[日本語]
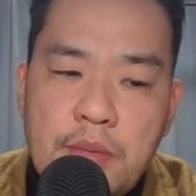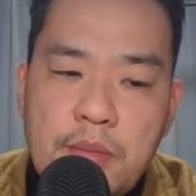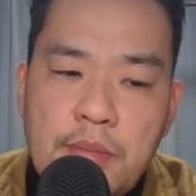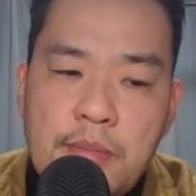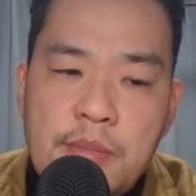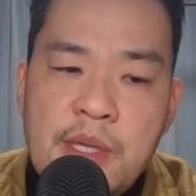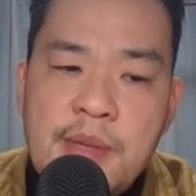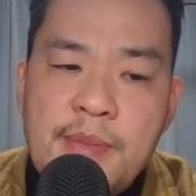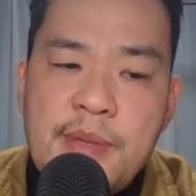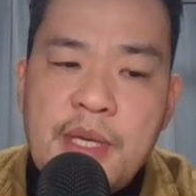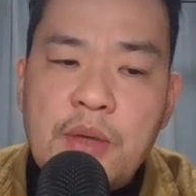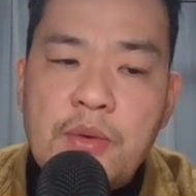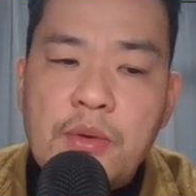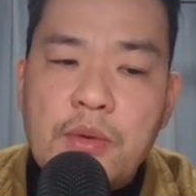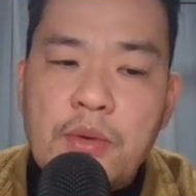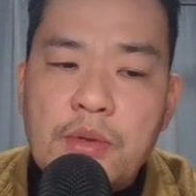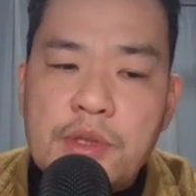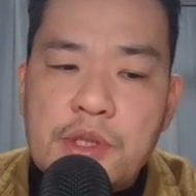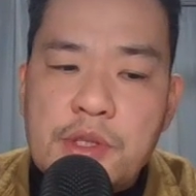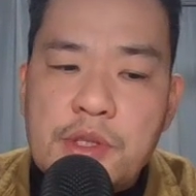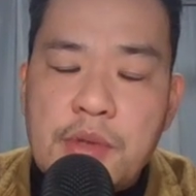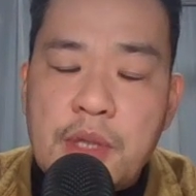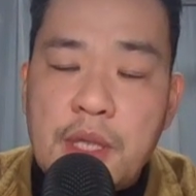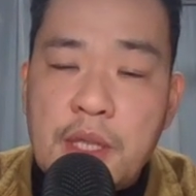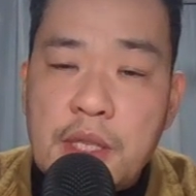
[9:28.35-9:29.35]
耳
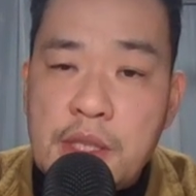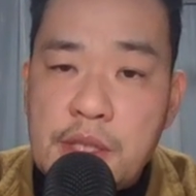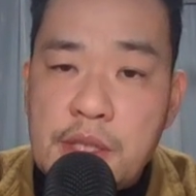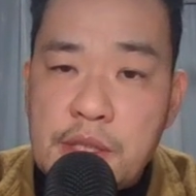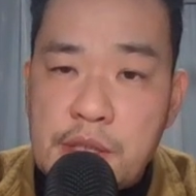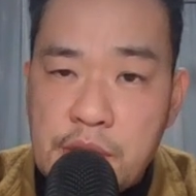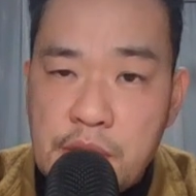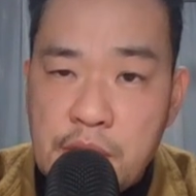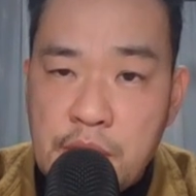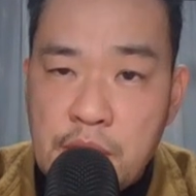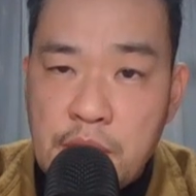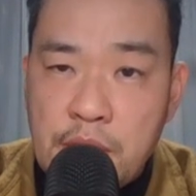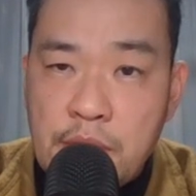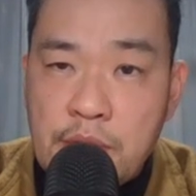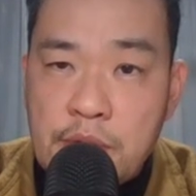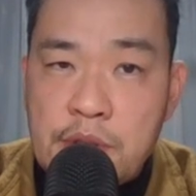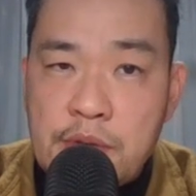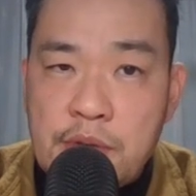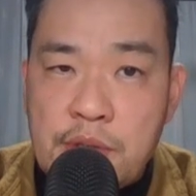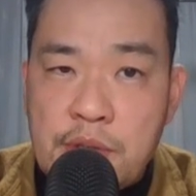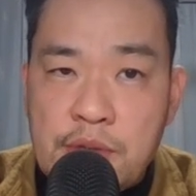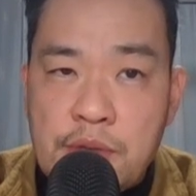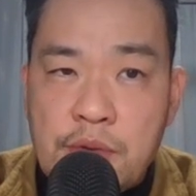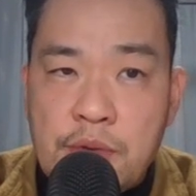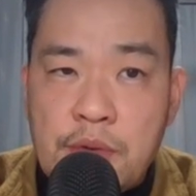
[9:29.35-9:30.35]
心地はいいし、日本
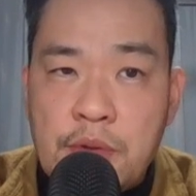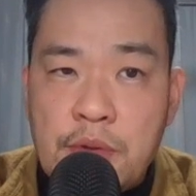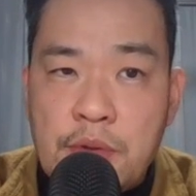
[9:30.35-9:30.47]
人はそう